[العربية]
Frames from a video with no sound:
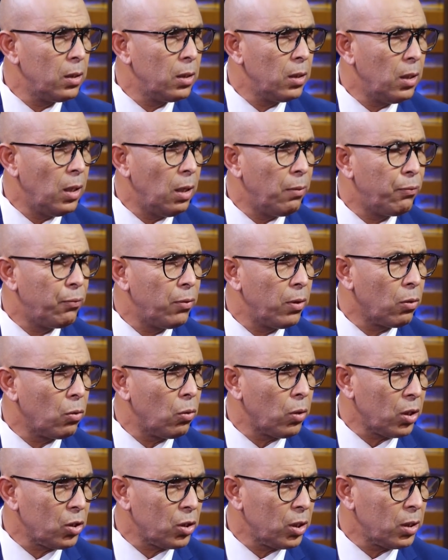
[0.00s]
نلعب في
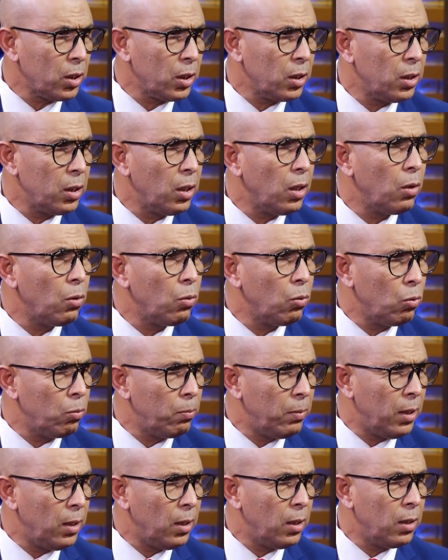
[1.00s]
الكره الشاطئيه
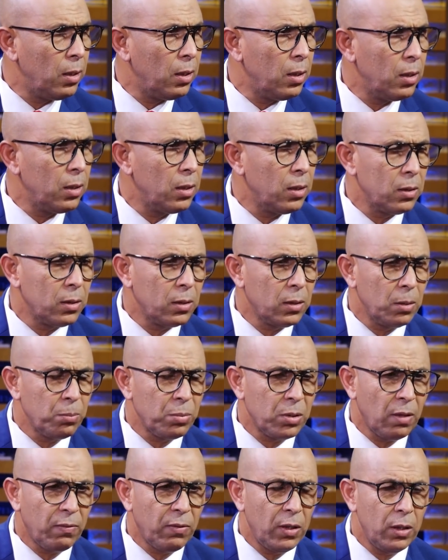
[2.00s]
ومع السي
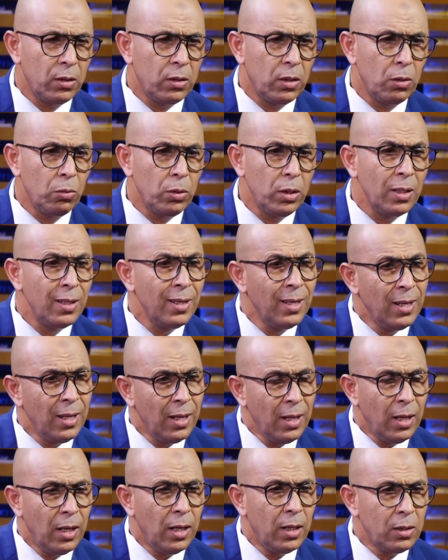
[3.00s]
مصطفى الحداوي
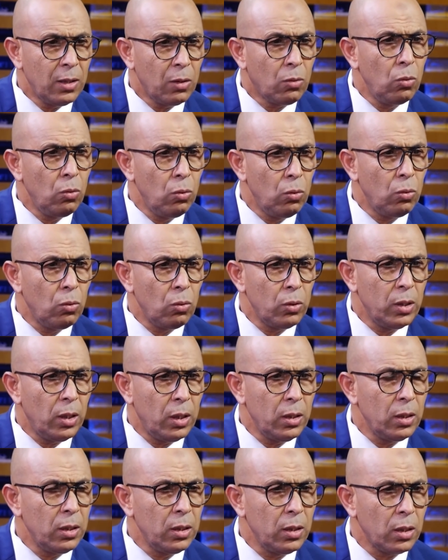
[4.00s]
هذا كله
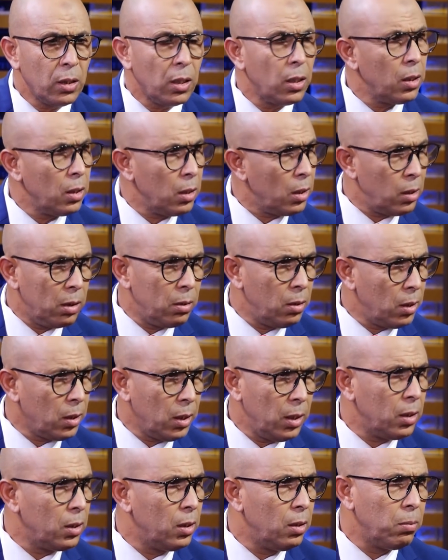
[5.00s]
يعني
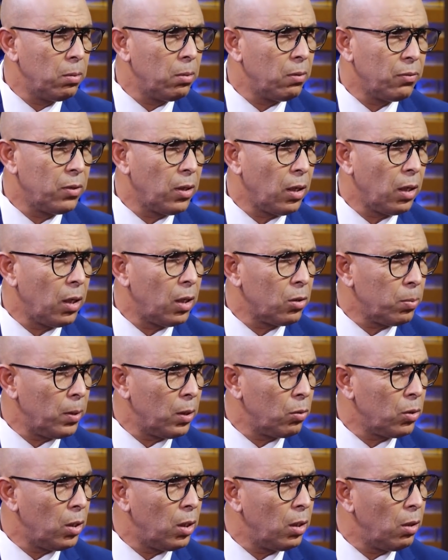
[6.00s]
اكيد بفضل الله سبحانه
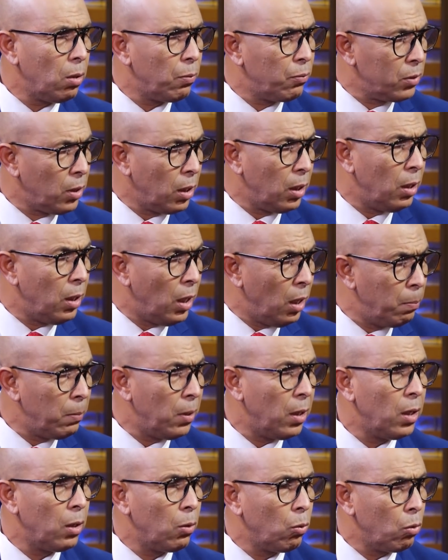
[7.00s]
وتعالى بفضل
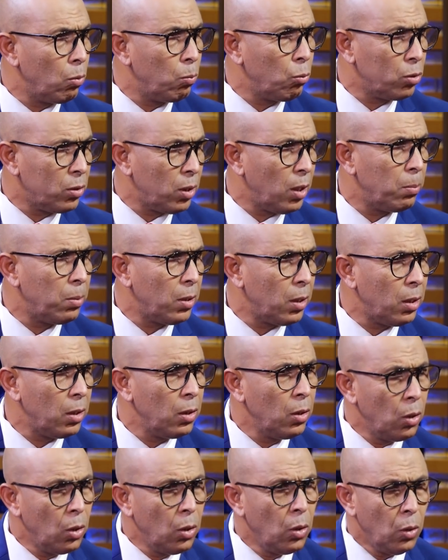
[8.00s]
العمل والمثابره
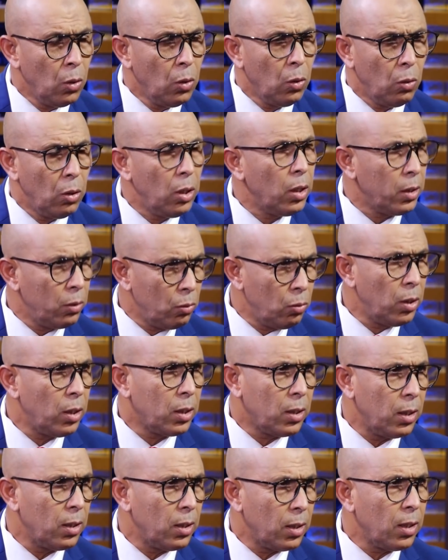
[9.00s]
ولكن
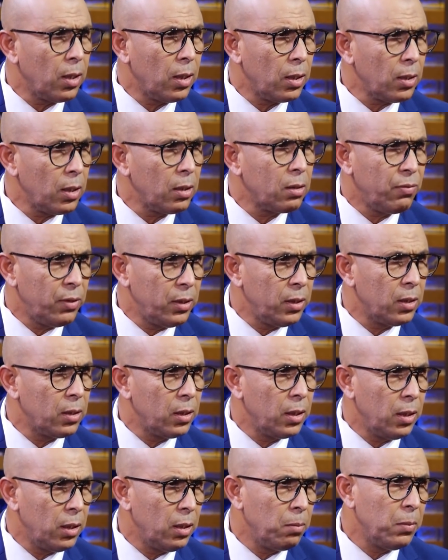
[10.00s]
هناك غلطات في
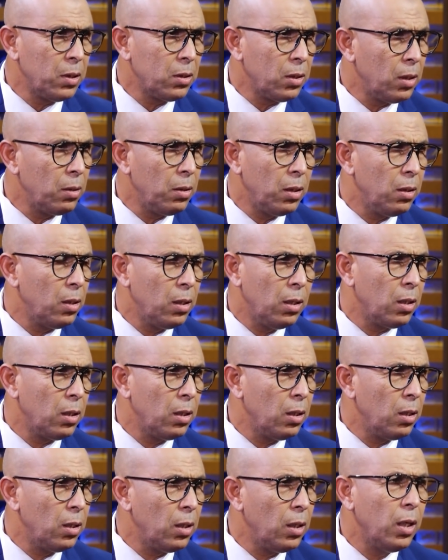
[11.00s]
حياتنا يعني ماشي آه،
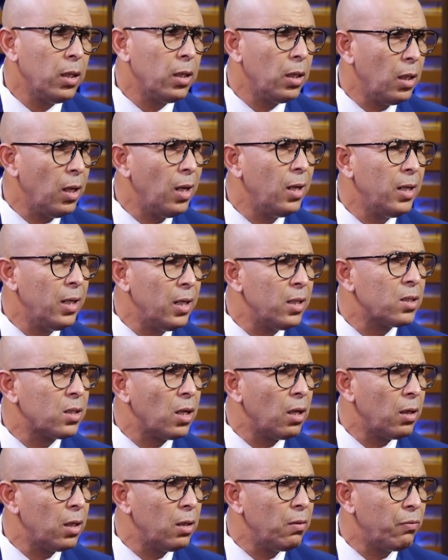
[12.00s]
آه، لا
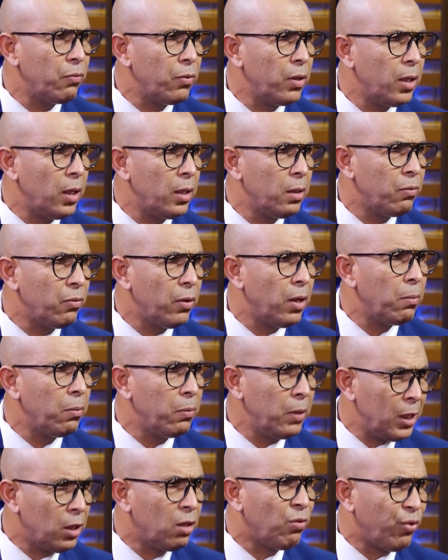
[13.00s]
للانسان يعني
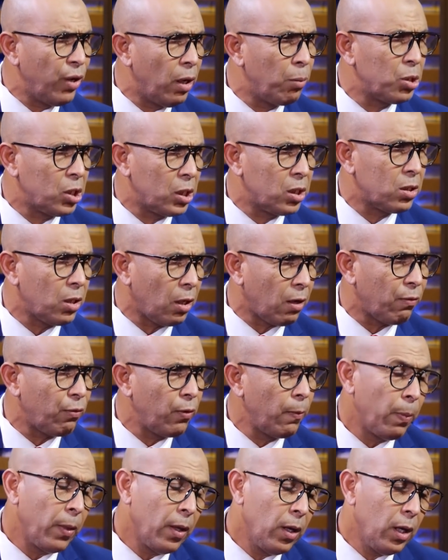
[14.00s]
يد فيها باش يتصرف
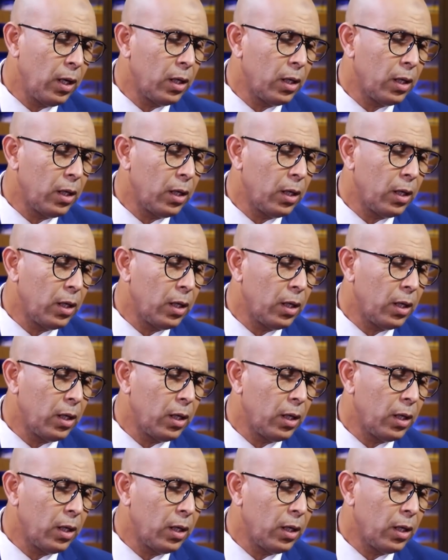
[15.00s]
واخا